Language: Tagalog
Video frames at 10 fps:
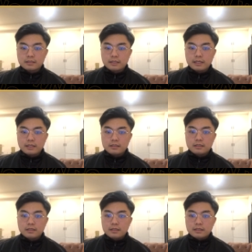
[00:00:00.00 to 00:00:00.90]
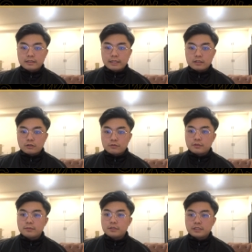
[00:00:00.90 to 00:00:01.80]
Okay? Then,
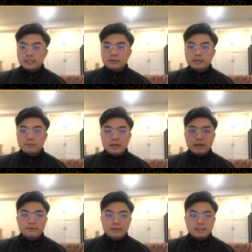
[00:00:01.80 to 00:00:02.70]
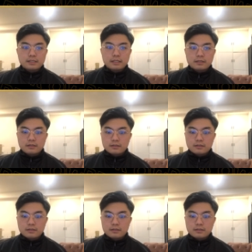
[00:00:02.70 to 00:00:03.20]
confirm your secret backup reason.